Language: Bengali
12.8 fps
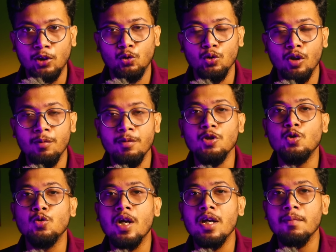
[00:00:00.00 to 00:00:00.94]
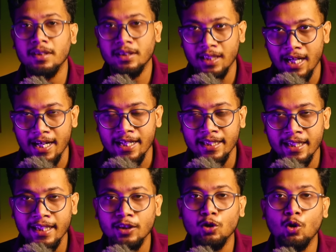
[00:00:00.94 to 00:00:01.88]
কাজ শুরু হবে জুলাই মাসের এন্ড
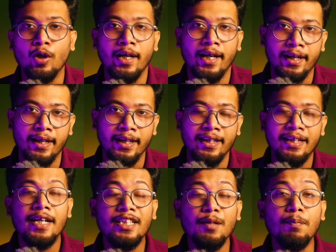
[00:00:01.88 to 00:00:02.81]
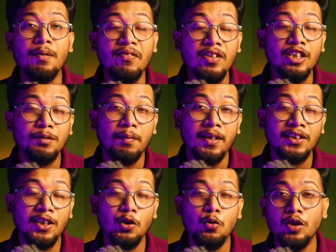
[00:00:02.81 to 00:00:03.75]
থেকে স্কটল্যান্ডে যে প্রিভিয়াস পার্ট
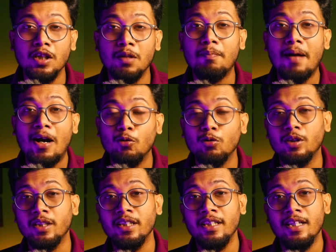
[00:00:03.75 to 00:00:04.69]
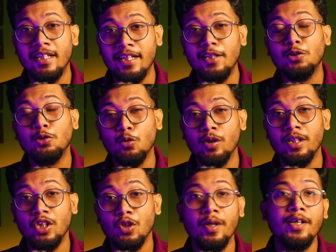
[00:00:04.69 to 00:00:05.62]
সেটা দু হাজার বারোতে রিলিজ
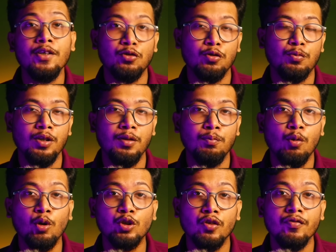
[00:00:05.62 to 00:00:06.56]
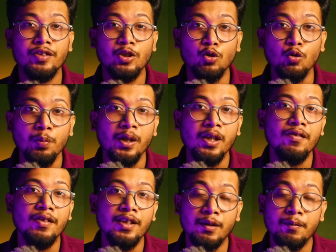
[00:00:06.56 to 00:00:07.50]
করে দিওয়ালির সময় বক্স অফিসে সুপারহিট
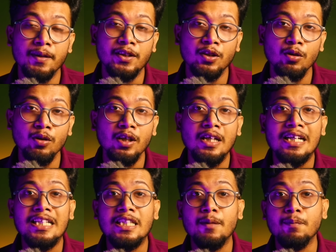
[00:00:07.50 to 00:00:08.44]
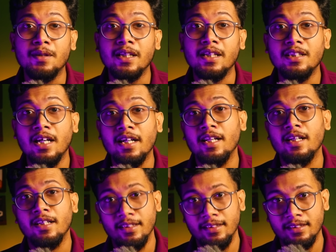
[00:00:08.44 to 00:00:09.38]
ভার্ডিক্ট পেয়েছিল জব থেকে জানের
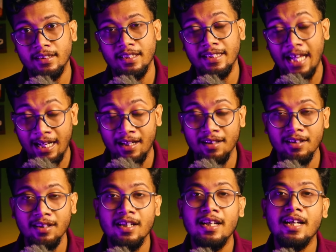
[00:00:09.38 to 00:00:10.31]
আগেনস্টে দেখার